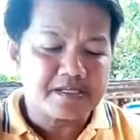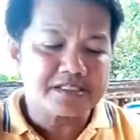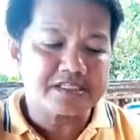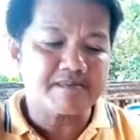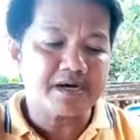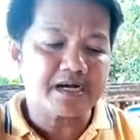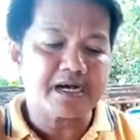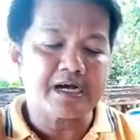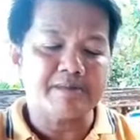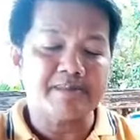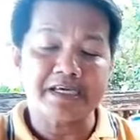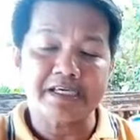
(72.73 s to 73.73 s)
sa
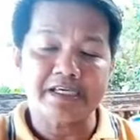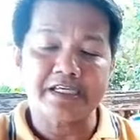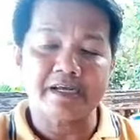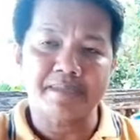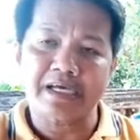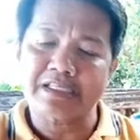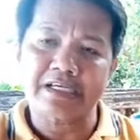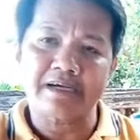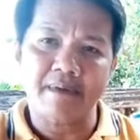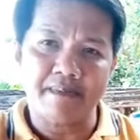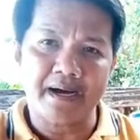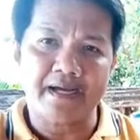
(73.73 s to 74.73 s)
mga mahihirap nating
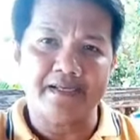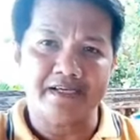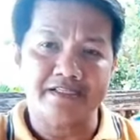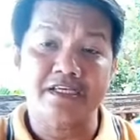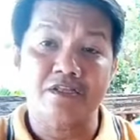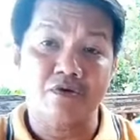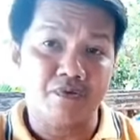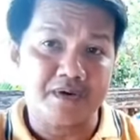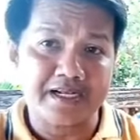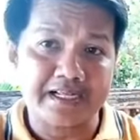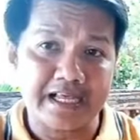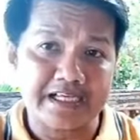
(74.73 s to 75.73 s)
kababayan sa
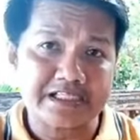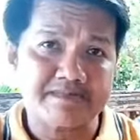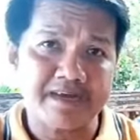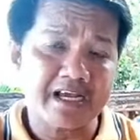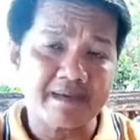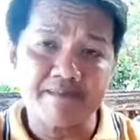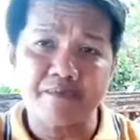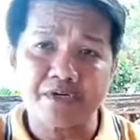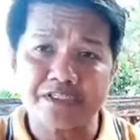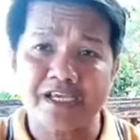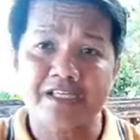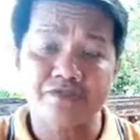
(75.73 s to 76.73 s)
lower class. Malaking
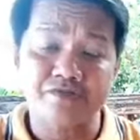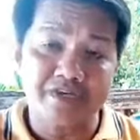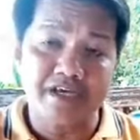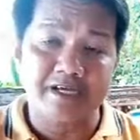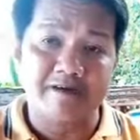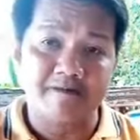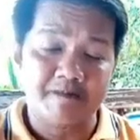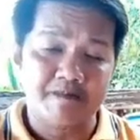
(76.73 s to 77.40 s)
porsyento 'yan eh.